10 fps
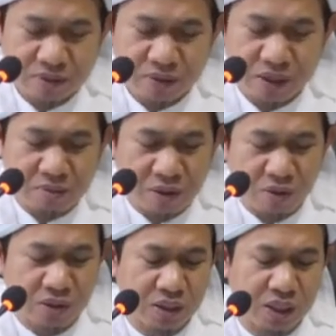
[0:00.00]
Dan
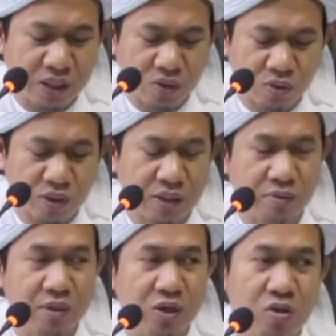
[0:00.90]
bahwasanya itu kata
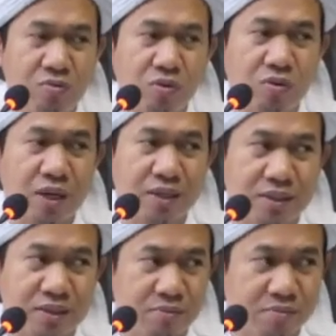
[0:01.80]
beliau
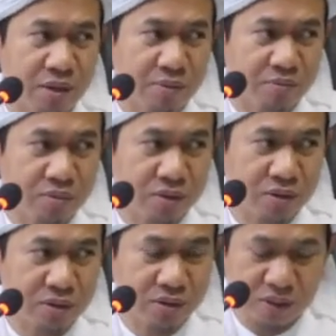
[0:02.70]
bukan bab
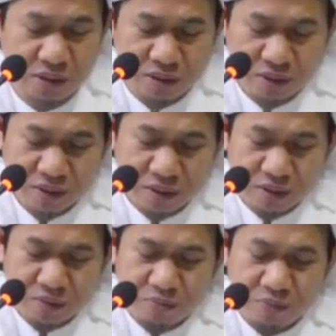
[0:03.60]
ya,
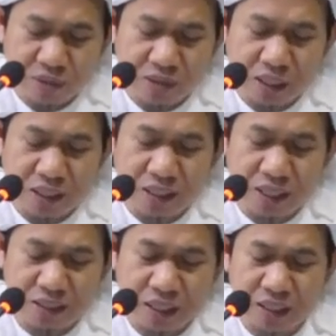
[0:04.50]

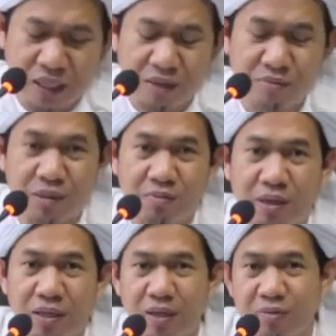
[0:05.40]
pensyarikatan dalam
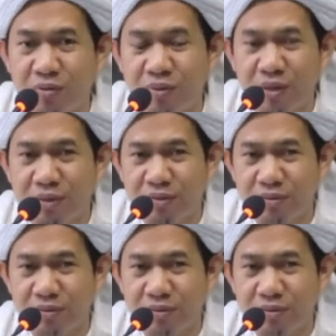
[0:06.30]
ibadah, bukan